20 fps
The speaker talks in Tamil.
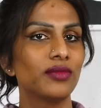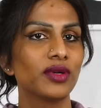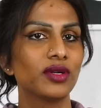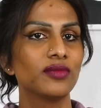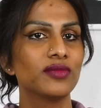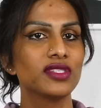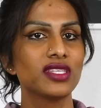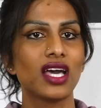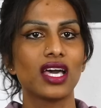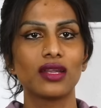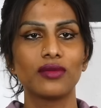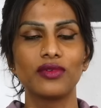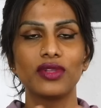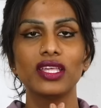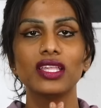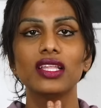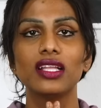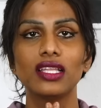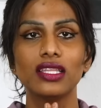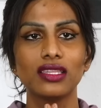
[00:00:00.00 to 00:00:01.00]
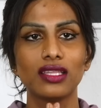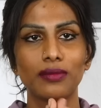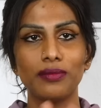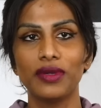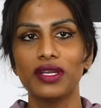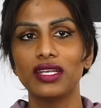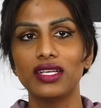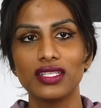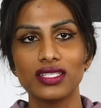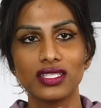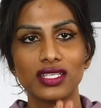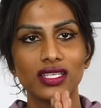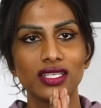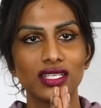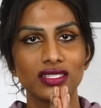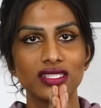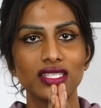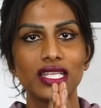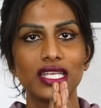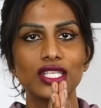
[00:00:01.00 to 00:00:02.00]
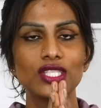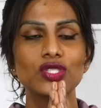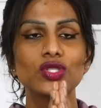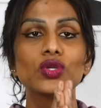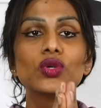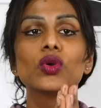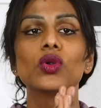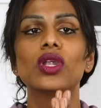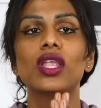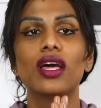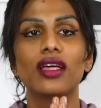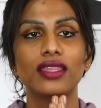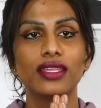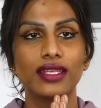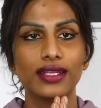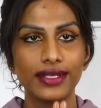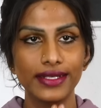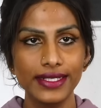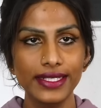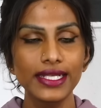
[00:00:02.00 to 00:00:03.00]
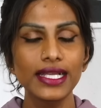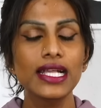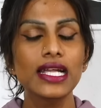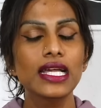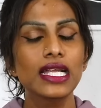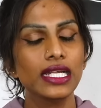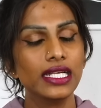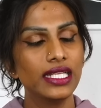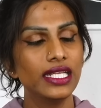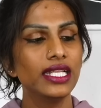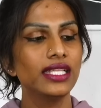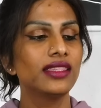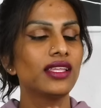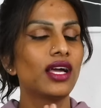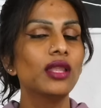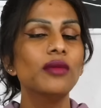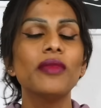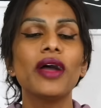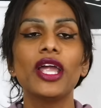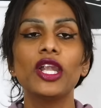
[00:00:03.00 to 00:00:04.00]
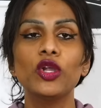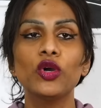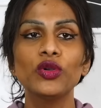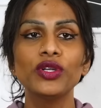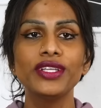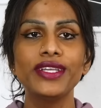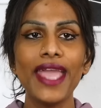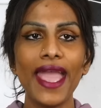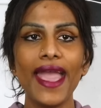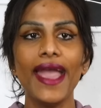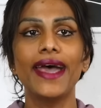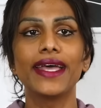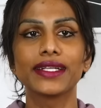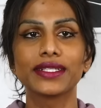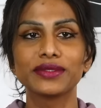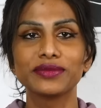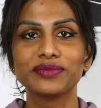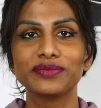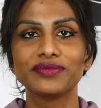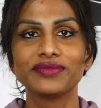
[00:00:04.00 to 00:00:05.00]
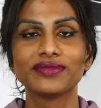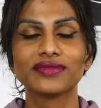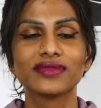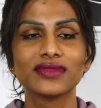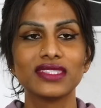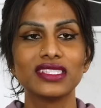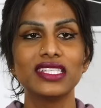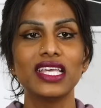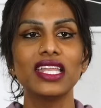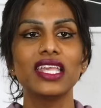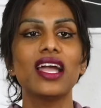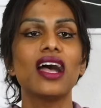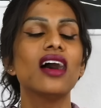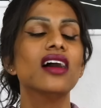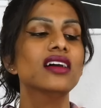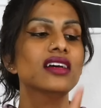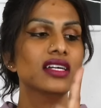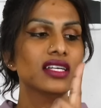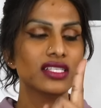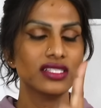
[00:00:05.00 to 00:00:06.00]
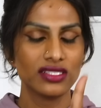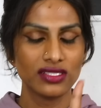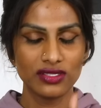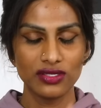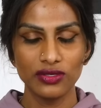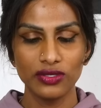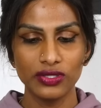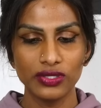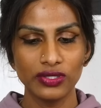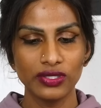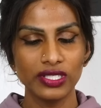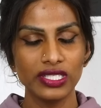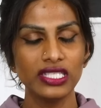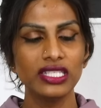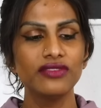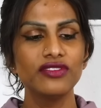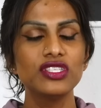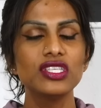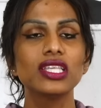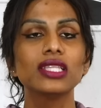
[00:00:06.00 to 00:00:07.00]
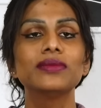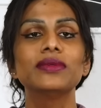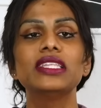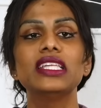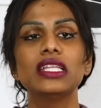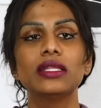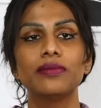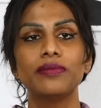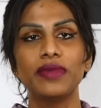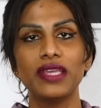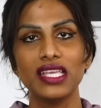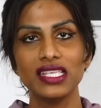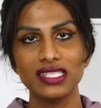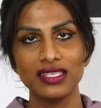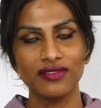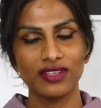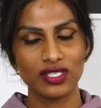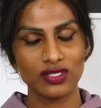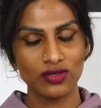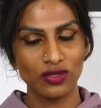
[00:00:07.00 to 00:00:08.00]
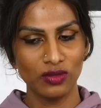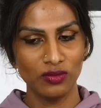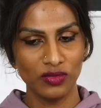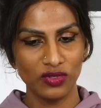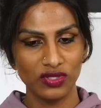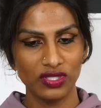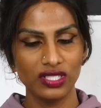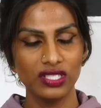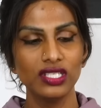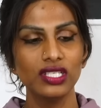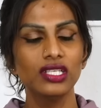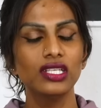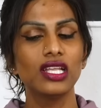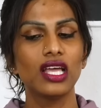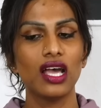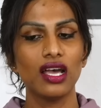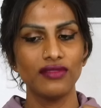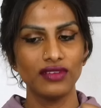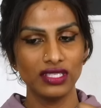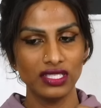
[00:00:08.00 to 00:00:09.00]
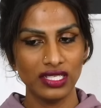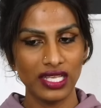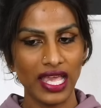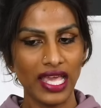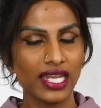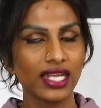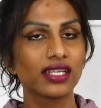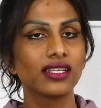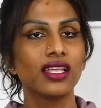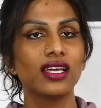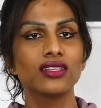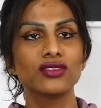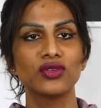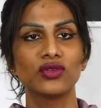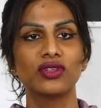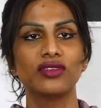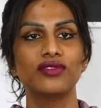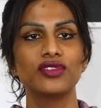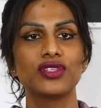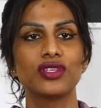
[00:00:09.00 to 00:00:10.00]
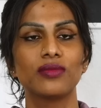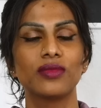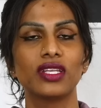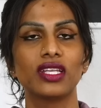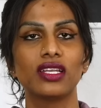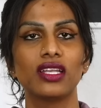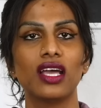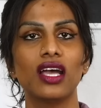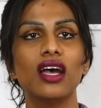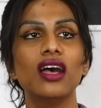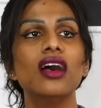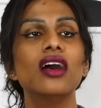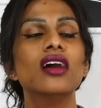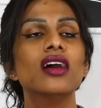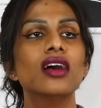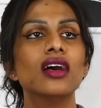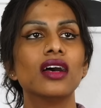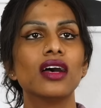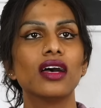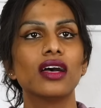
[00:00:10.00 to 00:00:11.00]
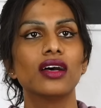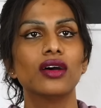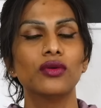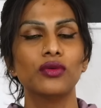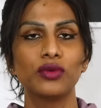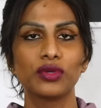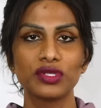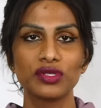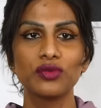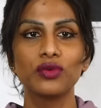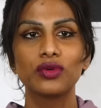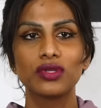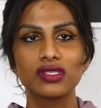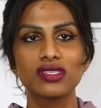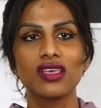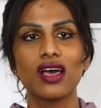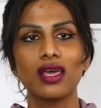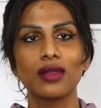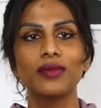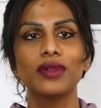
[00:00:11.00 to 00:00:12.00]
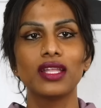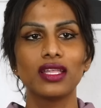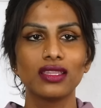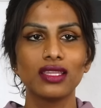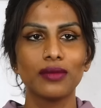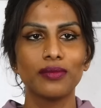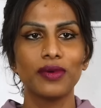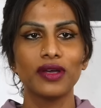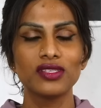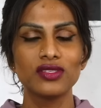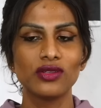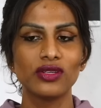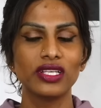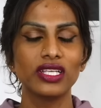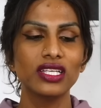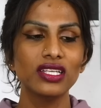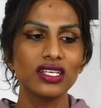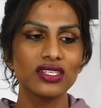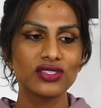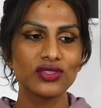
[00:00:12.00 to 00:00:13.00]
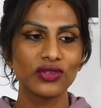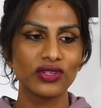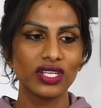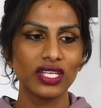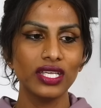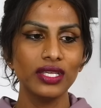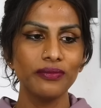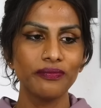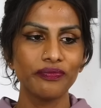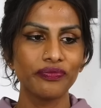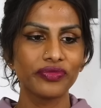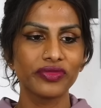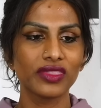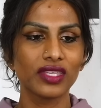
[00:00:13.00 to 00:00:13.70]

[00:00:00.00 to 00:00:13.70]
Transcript: அந்த பக்கமும் சார முடியாது அதாவது தப்பாக நினைச்சு நினைத்து கொள்ளாதீர்கள் நினைத்தாலும் ஐ டோன்ட் கேர் சரியா ஸோ இந்த விஷயத்தை பற்றி என்னை பேச வர சொல்லும்போது நான் வந்து டைரெக்டாக சொன்ன விஷயம் என்னென்னா ஒரு ஒரு சார்பை நான் தப்பாக சொல்லிட்டு நான் சொன்னேன்